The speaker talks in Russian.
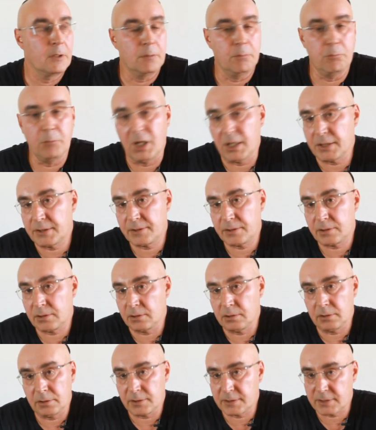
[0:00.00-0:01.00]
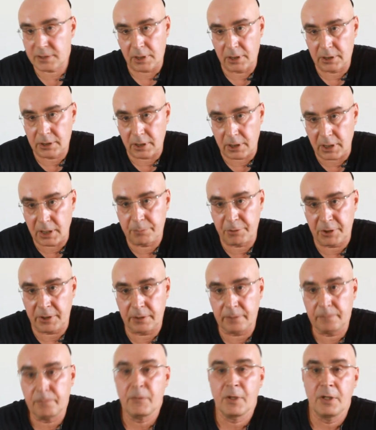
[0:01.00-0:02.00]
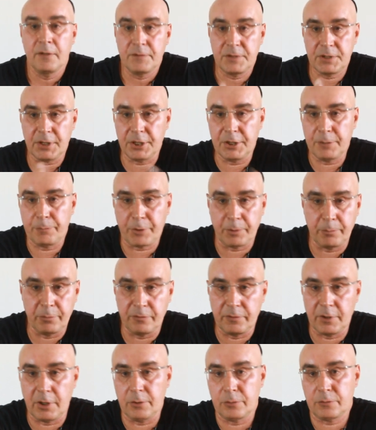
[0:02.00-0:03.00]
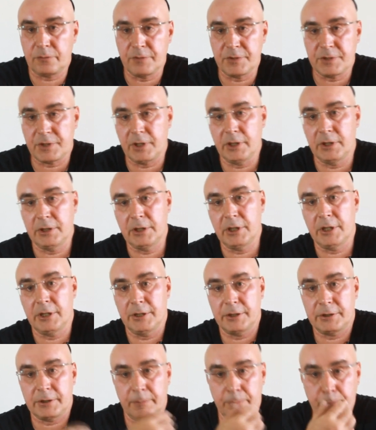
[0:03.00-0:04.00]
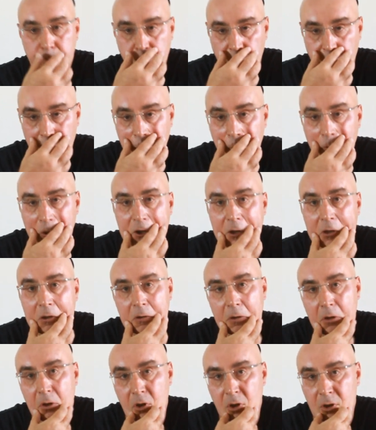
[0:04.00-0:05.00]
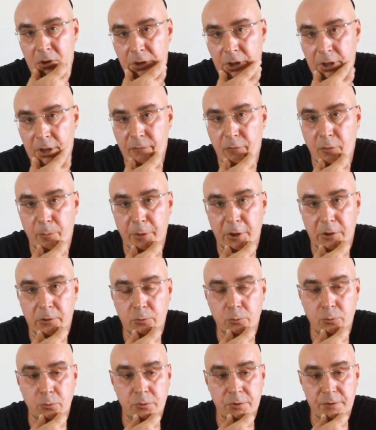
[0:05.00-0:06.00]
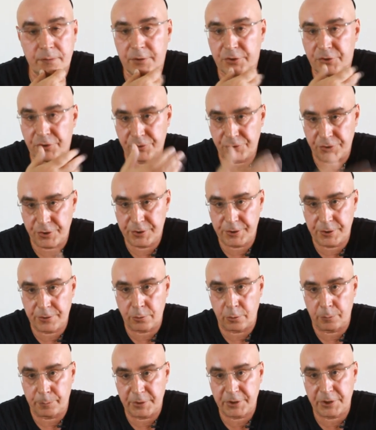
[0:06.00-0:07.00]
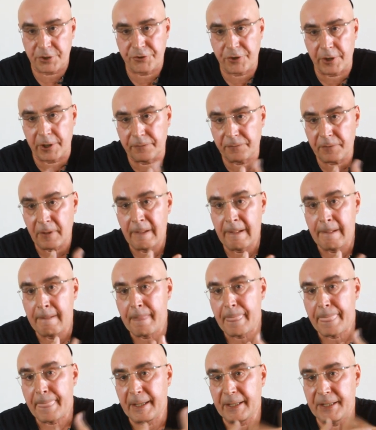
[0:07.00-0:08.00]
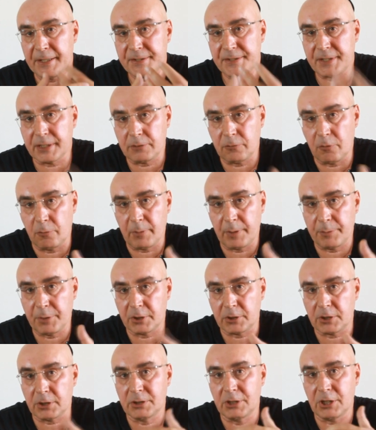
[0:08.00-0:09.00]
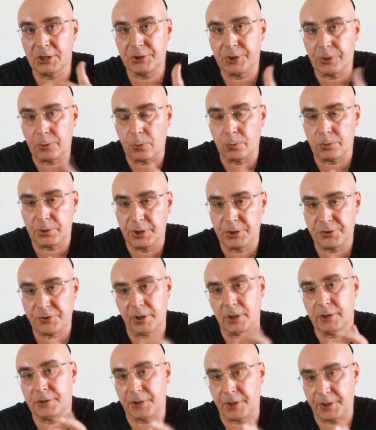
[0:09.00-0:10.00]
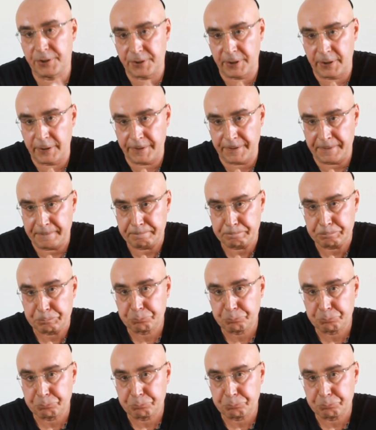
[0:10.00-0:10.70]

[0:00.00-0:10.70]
мать э, Ицхака Рабина. Все они прибывают в Израиль на этом пароходе, э, на его борту свыше 600 пассажиров, и с этого момента датируют начало Третьей Алии.